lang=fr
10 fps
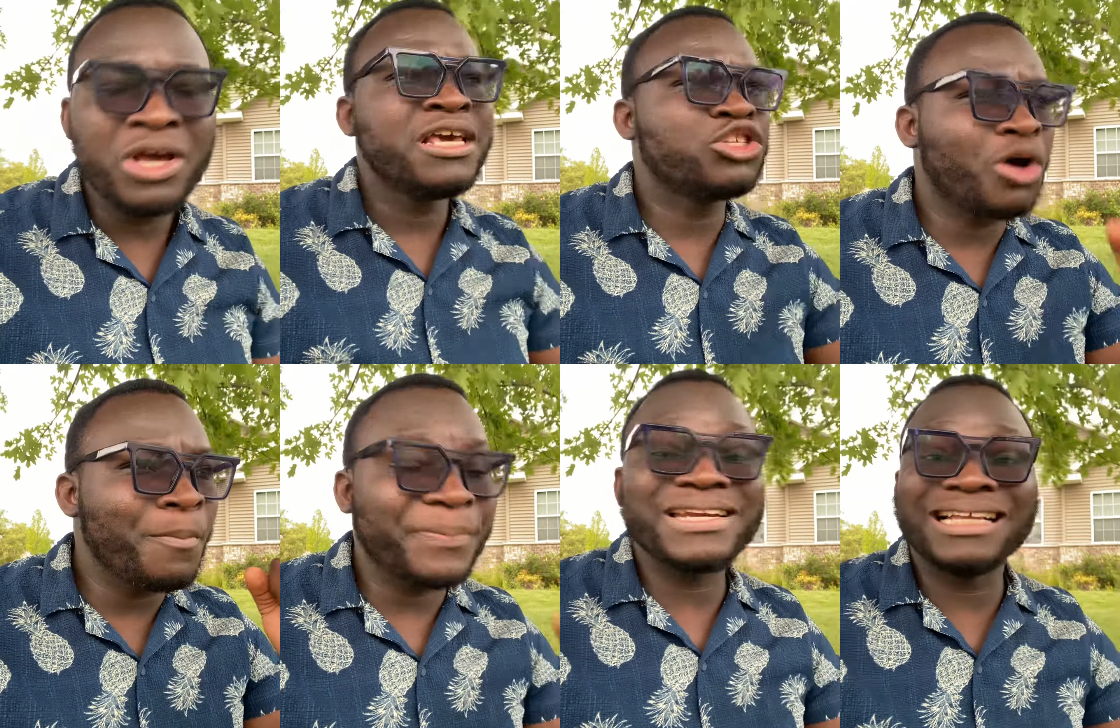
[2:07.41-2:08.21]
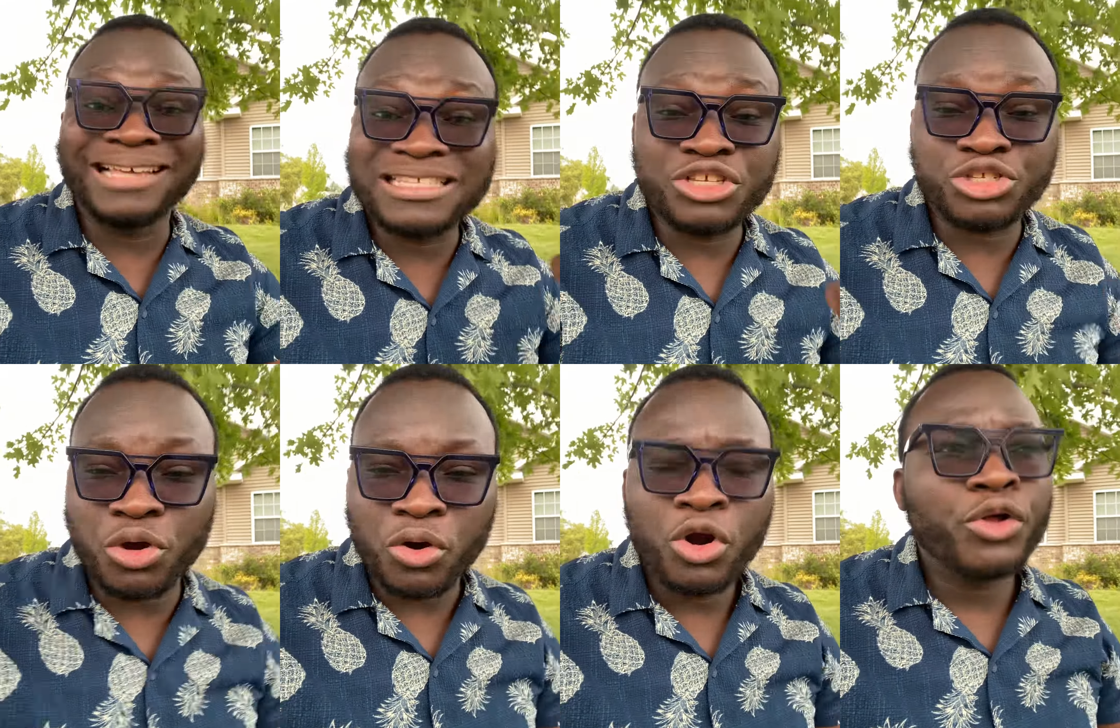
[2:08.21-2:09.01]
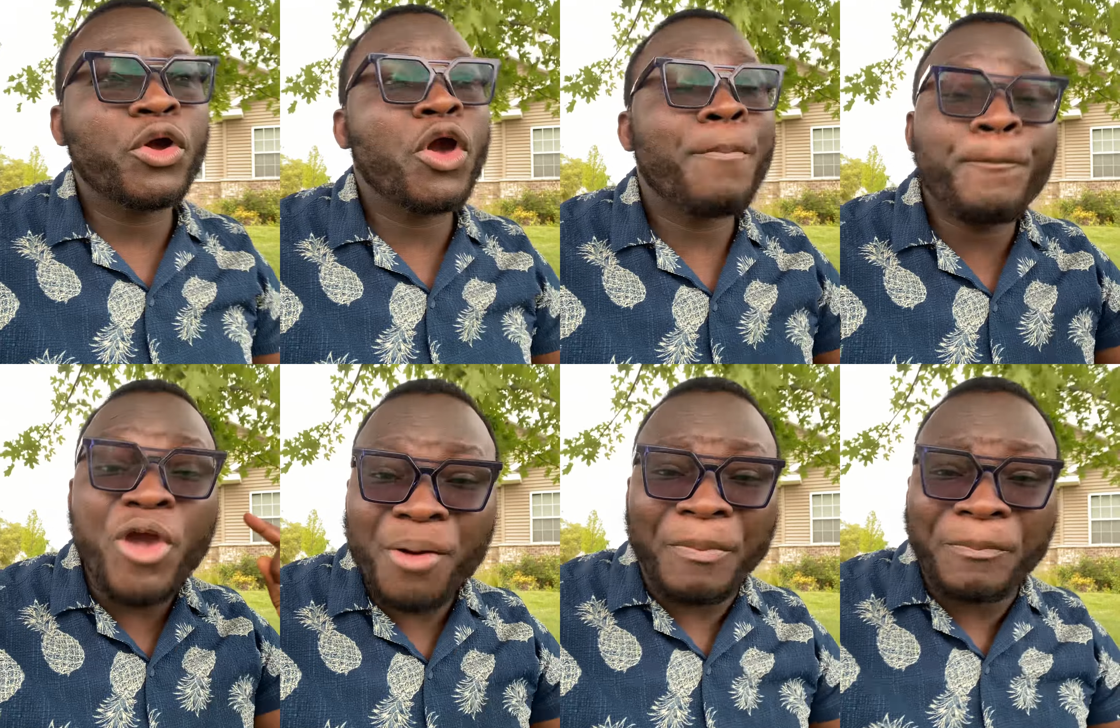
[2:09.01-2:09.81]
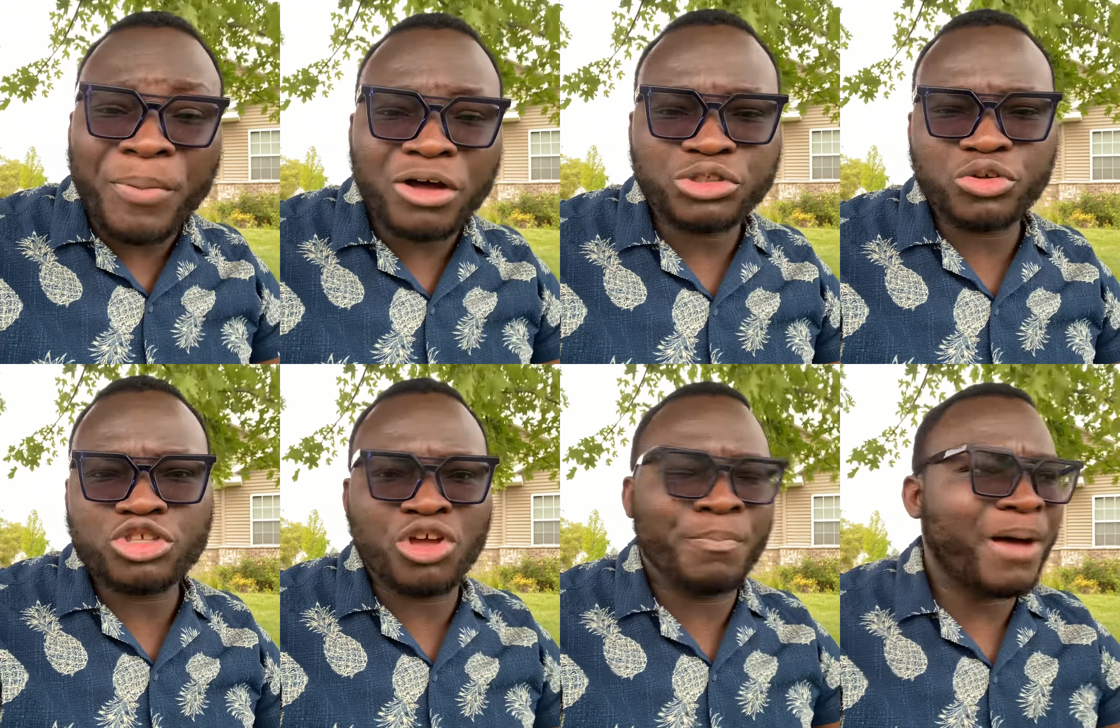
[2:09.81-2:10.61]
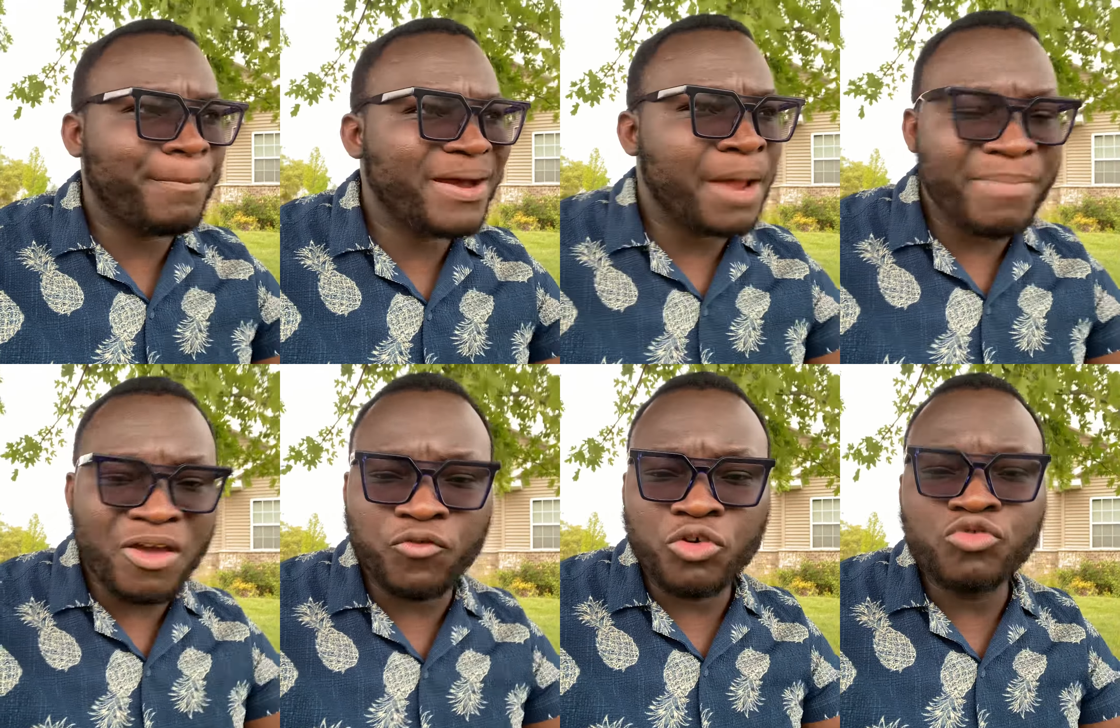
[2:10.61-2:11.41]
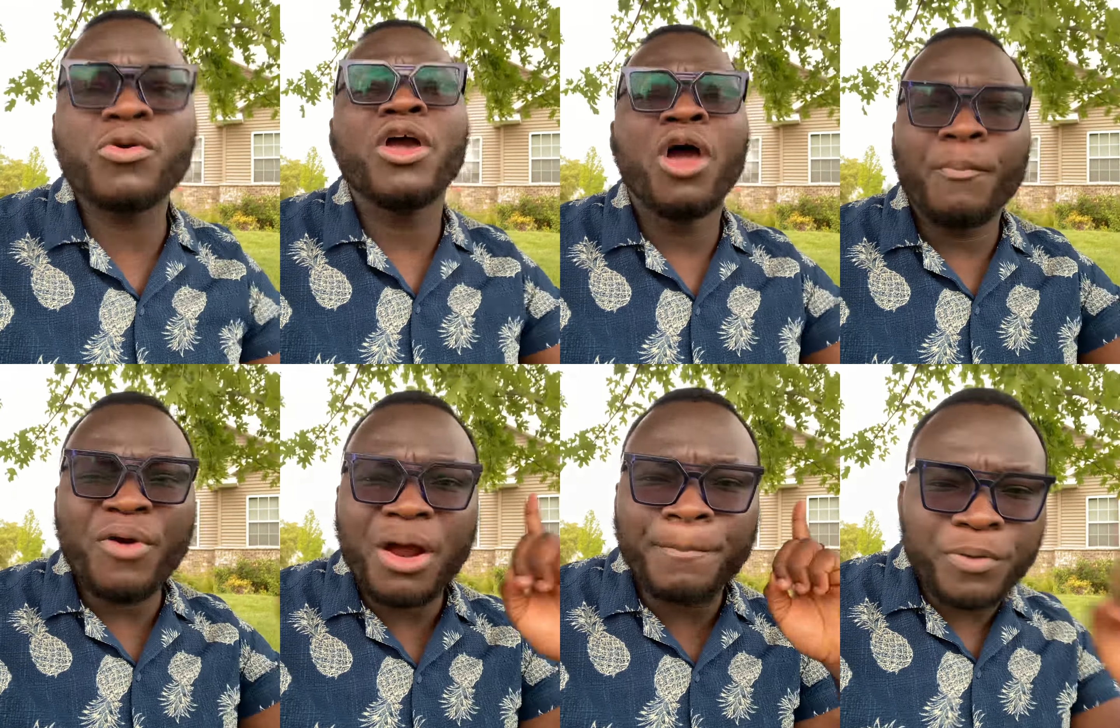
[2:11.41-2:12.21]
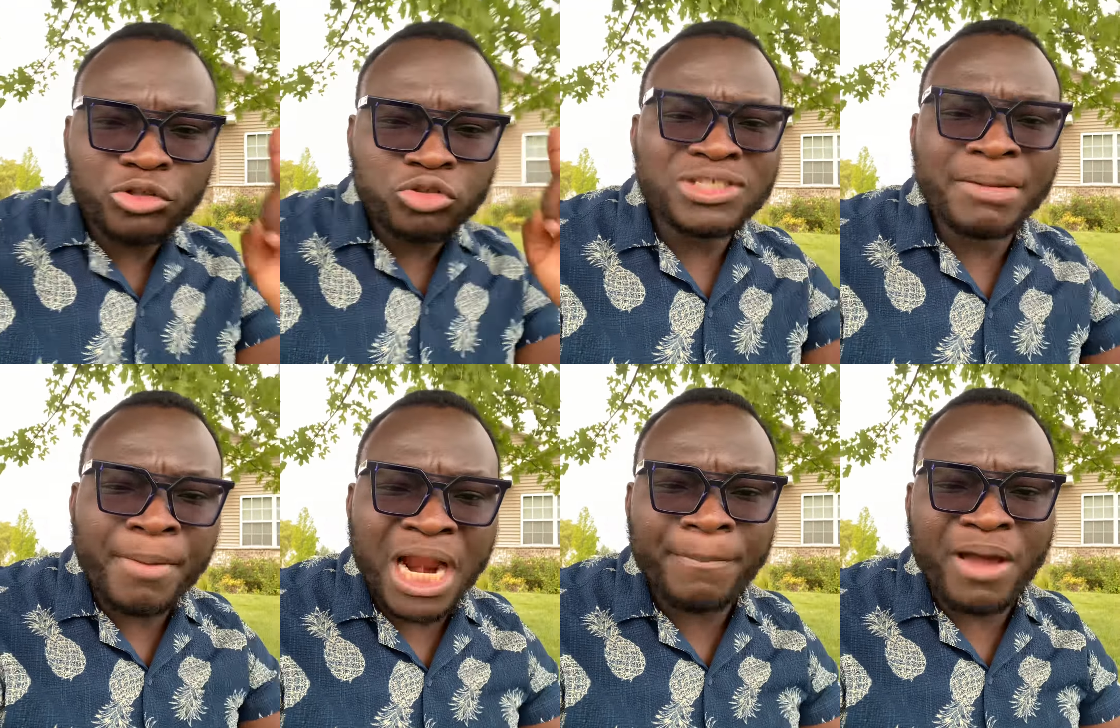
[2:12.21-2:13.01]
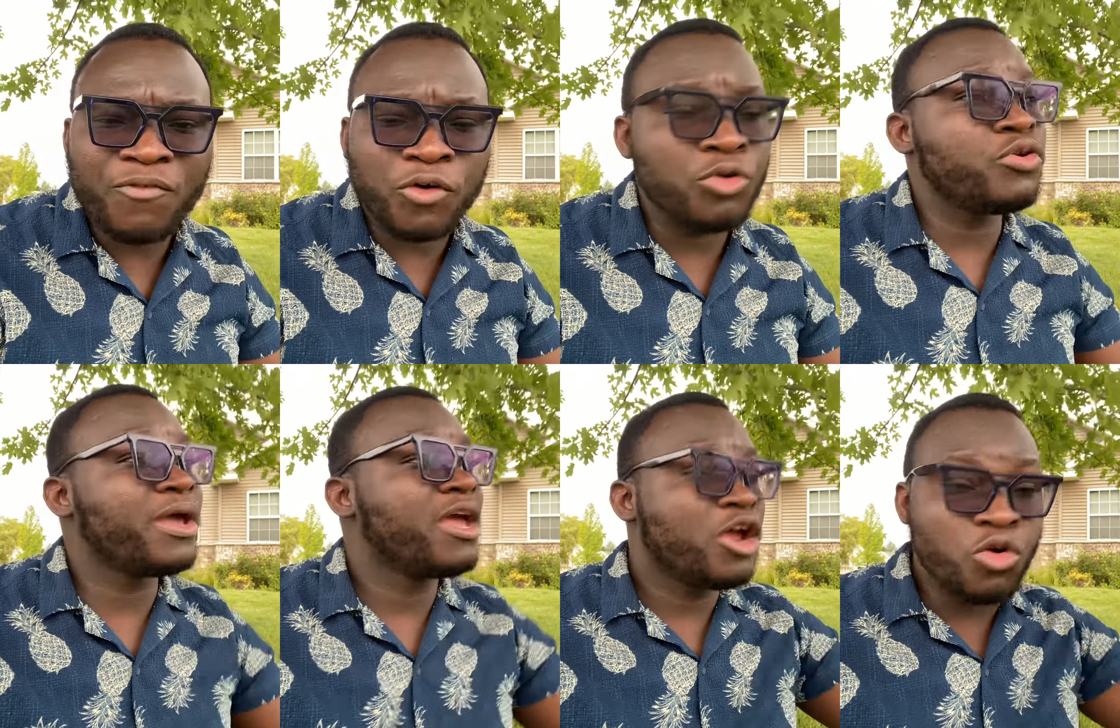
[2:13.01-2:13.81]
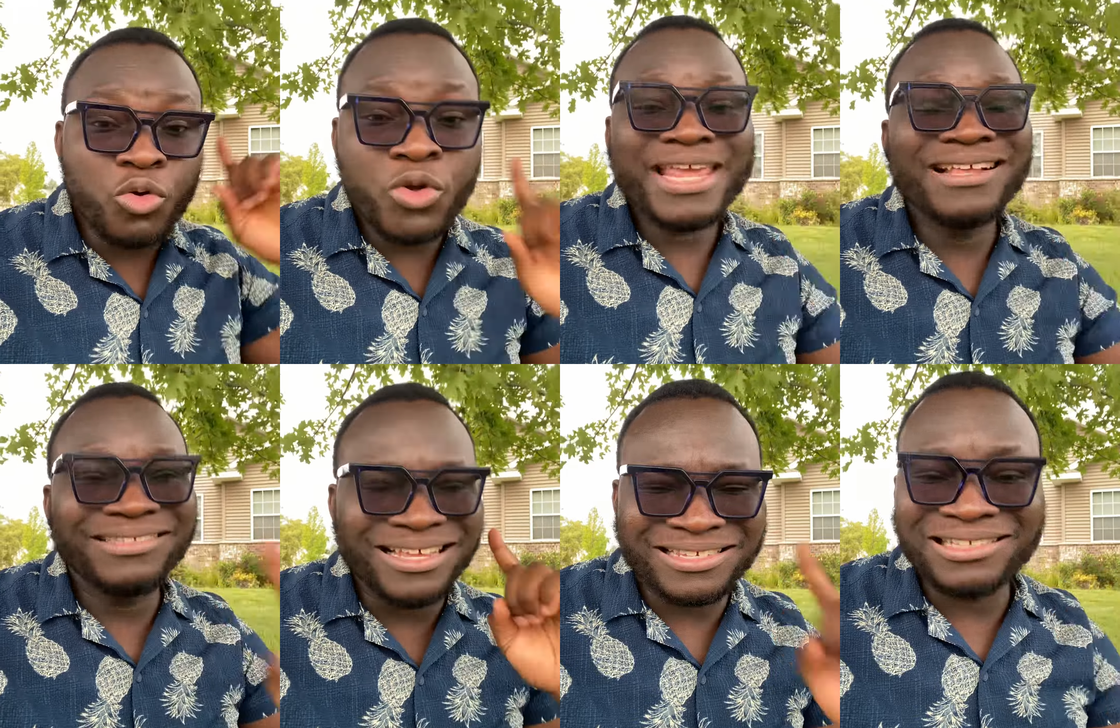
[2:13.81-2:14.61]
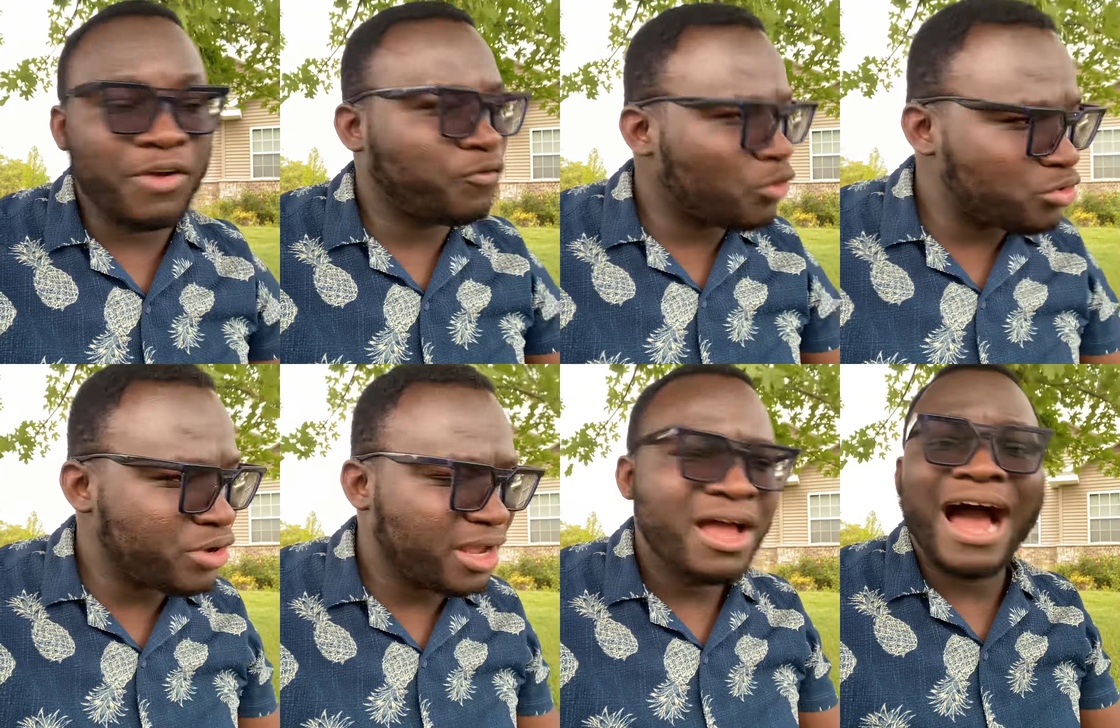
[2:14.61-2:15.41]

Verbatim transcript: ils ont pris la décision que peu importe que son papa n'a pas évolué, peu importe que sa maman n'a pas évolué, lui, il décide d'évoluer.